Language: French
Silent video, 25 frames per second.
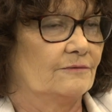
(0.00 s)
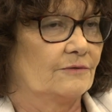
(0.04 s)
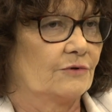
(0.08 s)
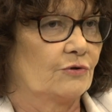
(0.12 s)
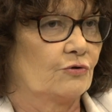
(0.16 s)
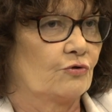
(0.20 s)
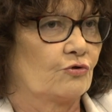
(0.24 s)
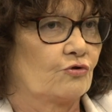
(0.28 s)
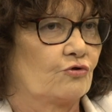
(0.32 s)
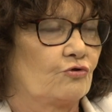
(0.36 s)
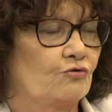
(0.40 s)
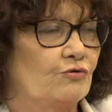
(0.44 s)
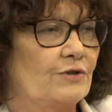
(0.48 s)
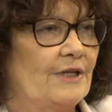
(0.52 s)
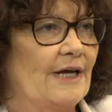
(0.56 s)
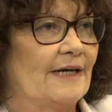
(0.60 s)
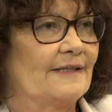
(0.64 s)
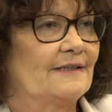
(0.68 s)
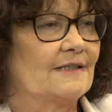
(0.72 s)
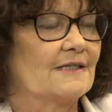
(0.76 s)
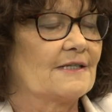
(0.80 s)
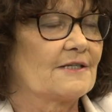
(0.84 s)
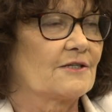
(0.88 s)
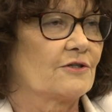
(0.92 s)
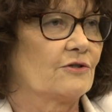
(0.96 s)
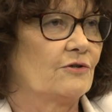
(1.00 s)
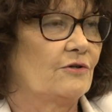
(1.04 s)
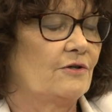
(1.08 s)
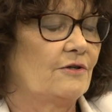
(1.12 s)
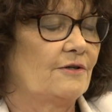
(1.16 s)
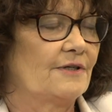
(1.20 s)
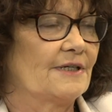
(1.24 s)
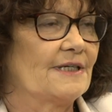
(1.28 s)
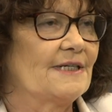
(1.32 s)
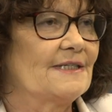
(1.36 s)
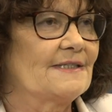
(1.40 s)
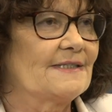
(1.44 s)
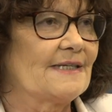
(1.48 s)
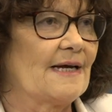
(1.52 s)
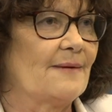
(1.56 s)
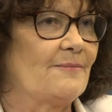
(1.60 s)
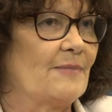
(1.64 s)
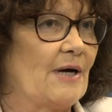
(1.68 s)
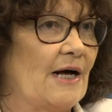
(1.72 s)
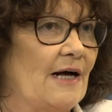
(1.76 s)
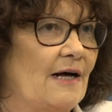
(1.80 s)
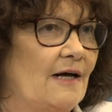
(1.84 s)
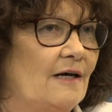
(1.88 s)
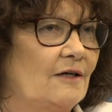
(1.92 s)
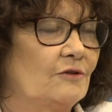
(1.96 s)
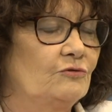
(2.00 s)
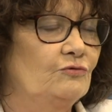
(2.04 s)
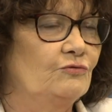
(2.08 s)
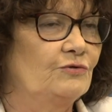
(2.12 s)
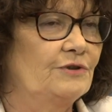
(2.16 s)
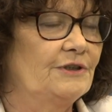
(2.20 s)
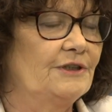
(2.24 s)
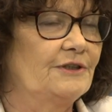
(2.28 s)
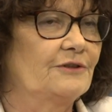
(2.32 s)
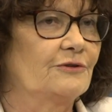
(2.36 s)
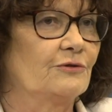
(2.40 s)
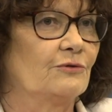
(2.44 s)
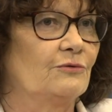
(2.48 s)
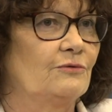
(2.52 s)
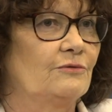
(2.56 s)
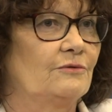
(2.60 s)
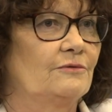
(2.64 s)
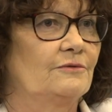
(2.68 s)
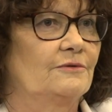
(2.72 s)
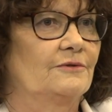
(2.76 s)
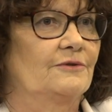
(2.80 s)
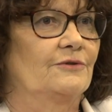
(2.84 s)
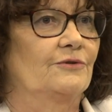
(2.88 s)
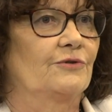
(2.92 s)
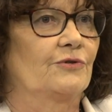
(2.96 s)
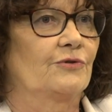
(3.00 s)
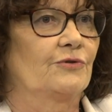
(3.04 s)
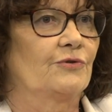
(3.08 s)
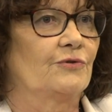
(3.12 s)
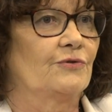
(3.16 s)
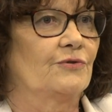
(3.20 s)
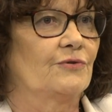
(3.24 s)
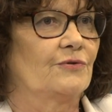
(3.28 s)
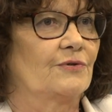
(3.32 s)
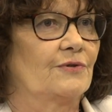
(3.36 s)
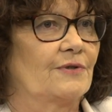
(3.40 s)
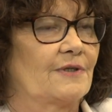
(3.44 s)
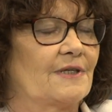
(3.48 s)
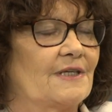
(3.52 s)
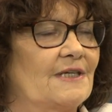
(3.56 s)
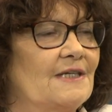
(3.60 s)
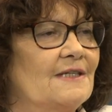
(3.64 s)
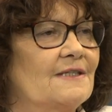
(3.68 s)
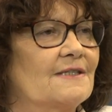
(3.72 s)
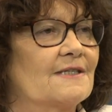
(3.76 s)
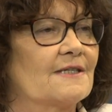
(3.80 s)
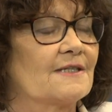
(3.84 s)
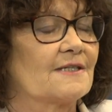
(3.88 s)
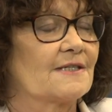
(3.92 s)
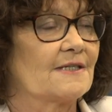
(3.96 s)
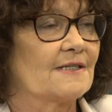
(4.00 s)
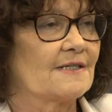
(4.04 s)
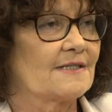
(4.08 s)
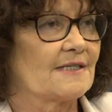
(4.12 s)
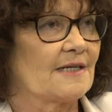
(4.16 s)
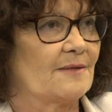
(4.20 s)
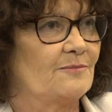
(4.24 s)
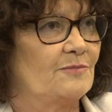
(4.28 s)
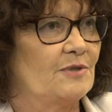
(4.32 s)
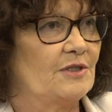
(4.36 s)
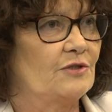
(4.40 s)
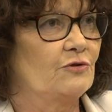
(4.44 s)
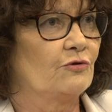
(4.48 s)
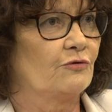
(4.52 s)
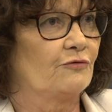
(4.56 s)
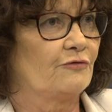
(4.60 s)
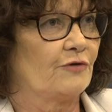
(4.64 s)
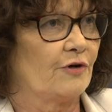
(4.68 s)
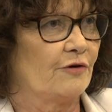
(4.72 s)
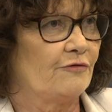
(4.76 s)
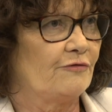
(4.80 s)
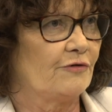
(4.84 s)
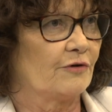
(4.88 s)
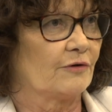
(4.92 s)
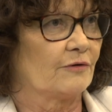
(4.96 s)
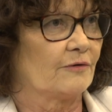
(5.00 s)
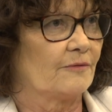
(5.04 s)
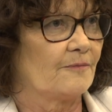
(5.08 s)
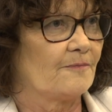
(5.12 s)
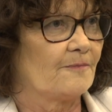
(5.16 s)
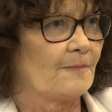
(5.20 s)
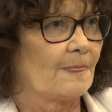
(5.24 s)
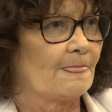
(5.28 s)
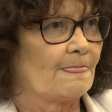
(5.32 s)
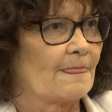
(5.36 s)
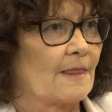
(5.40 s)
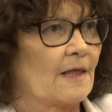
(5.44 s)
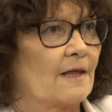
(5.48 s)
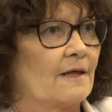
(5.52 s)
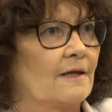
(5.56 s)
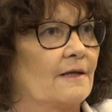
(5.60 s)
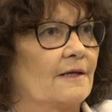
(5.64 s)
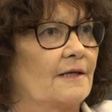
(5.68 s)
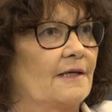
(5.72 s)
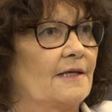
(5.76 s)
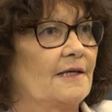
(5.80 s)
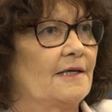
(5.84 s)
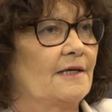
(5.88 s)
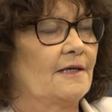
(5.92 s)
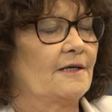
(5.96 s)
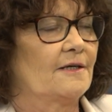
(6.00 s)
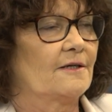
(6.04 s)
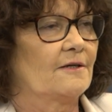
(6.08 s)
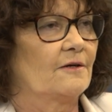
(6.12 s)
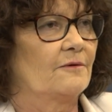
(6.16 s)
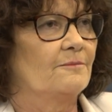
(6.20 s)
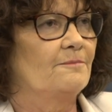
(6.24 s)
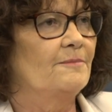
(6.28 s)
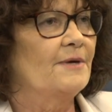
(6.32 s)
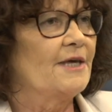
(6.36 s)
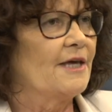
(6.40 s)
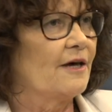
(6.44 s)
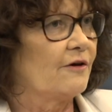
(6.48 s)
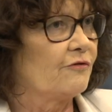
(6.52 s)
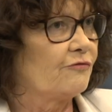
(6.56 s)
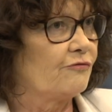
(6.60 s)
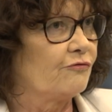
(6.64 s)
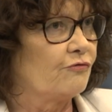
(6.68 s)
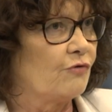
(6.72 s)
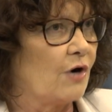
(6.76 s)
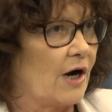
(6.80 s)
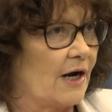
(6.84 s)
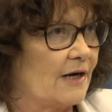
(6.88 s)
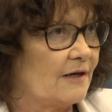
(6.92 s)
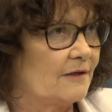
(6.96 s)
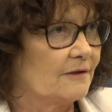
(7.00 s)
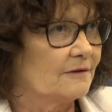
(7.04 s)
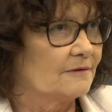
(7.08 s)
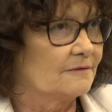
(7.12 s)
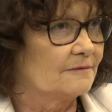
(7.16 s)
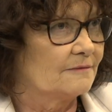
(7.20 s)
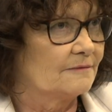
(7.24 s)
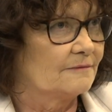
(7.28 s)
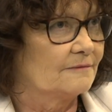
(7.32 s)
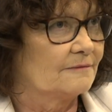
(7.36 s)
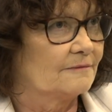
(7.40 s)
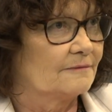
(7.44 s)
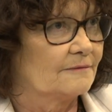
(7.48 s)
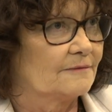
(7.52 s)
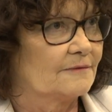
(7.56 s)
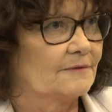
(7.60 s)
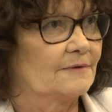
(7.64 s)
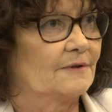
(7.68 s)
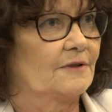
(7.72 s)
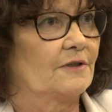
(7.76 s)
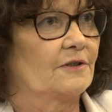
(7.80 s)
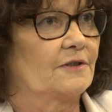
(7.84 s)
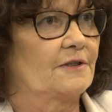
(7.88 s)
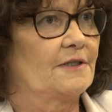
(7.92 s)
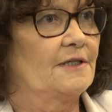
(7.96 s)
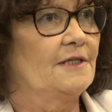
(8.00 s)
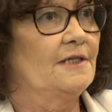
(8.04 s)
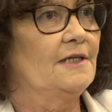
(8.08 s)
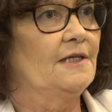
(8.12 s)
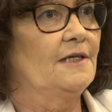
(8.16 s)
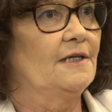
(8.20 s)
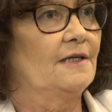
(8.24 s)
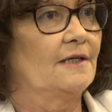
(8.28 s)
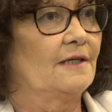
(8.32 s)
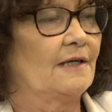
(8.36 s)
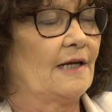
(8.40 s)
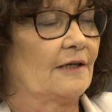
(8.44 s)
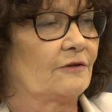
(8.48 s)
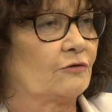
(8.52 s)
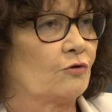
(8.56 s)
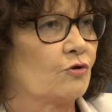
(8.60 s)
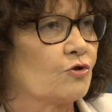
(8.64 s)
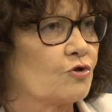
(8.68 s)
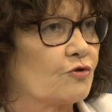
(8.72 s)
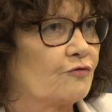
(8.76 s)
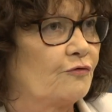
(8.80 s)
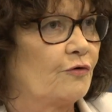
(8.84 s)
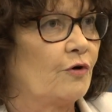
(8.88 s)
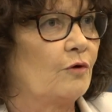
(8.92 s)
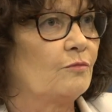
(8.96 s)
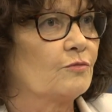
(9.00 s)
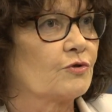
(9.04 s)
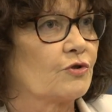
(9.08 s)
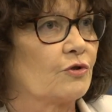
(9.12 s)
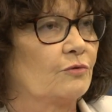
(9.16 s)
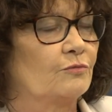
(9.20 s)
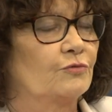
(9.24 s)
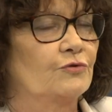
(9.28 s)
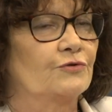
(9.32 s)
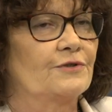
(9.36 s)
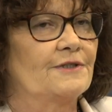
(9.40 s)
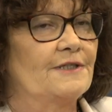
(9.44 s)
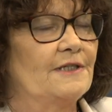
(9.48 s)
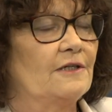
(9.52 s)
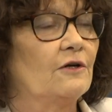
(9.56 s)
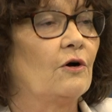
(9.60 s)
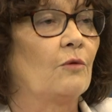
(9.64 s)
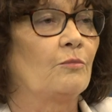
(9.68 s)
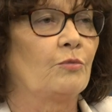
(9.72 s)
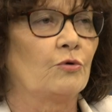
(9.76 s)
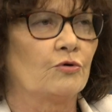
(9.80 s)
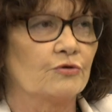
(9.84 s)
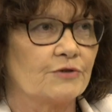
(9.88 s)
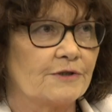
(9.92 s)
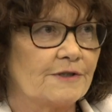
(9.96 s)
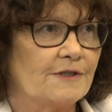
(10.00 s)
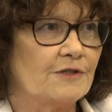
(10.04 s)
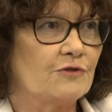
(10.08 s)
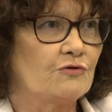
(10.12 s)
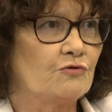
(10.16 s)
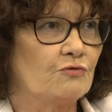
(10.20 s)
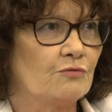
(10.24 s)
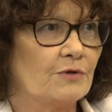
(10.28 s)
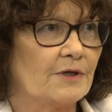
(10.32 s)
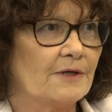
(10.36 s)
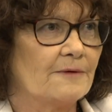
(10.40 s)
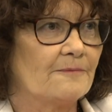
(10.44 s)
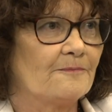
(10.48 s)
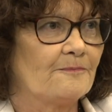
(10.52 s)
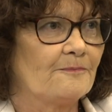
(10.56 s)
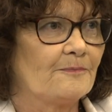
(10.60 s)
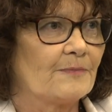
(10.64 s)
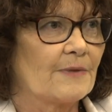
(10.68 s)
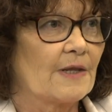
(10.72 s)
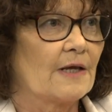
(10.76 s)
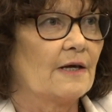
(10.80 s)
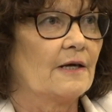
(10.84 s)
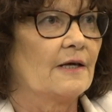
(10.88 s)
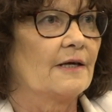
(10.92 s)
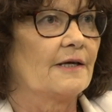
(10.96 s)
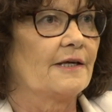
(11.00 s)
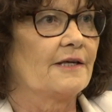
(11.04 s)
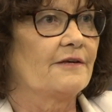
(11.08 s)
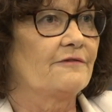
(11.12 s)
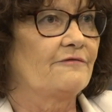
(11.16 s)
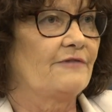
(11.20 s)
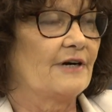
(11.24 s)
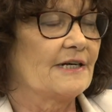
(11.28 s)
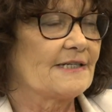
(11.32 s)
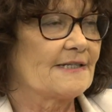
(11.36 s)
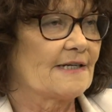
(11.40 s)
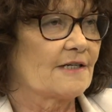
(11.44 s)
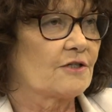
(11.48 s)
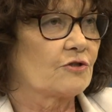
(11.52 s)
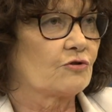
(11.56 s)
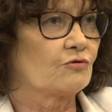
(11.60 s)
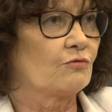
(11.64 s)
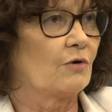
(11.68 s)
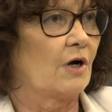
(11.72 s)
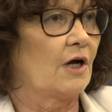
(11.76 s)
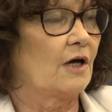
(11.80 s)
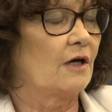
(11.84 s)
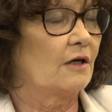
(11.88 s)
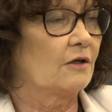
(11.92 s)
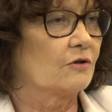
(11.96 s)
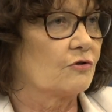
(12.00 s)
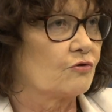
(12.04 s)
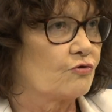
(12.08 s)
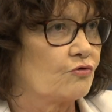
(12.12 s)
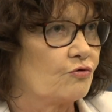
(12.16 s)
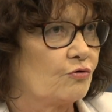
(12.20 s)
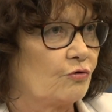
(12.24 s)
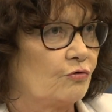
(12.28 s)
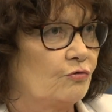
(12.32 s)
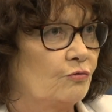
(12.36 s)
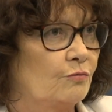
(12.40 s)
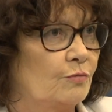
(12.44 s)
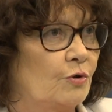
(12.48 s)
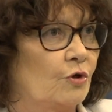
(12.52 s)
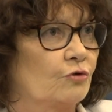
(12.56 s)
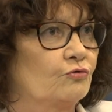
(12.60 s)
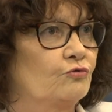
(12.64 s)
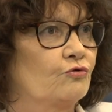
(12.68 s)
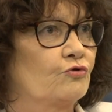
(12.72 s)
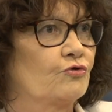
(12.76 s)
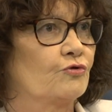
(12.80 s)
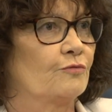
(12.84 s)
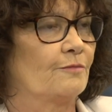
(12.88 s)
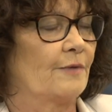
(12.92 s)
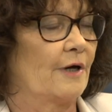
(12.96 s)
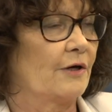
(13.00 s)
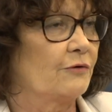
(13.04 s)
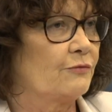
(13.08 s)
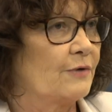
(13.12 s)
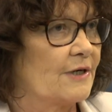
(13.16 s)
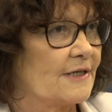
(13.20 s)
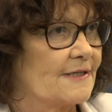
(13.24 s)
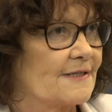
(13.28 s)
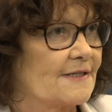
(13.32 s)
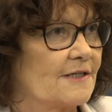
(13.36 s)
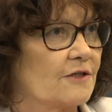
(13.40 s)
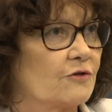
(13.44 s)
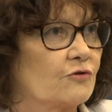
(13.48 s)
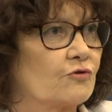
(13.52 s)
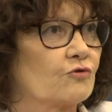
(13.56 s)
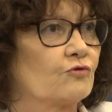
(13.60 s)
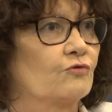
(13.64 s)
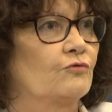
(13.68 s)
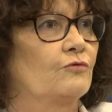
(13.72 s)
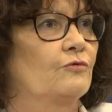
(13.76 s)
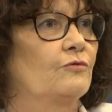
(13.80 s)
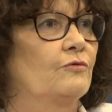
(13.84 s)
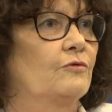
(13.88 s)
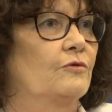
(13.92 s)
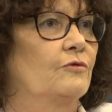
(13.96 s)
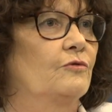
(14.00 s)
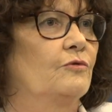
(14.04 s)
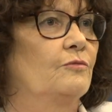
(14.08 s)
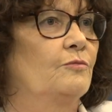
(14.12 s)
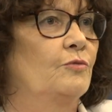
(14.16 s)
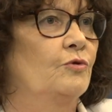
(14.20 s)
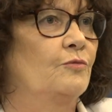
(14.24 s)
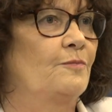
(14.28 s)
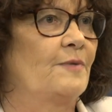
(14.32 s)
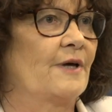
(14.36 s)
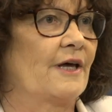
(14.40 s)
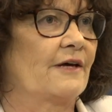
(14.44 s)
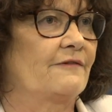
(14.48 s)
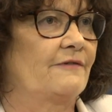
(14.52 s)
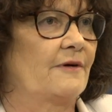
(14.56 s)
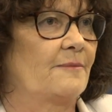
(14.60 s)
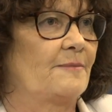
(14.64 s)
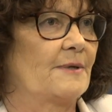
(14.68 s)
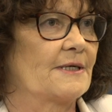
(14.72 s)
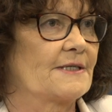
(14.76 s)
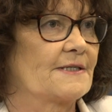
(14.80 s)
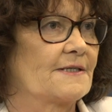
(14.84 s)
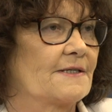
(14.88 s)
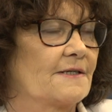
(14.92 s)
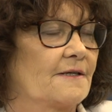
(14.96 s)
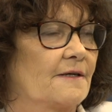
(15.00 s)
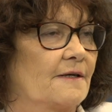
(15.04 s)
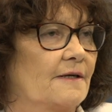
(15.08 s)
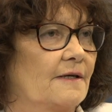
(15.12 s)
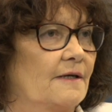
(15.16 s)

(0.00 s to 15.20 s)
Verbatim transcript: euh, Judas descend et Tamar, nous dit-on, euh, quitte ses habits de veuve et met un voile qui la transforme, semble-t-il, en prostituée et va s'asseoir sur le bord du chemin où elle sait que son beau-père va passer.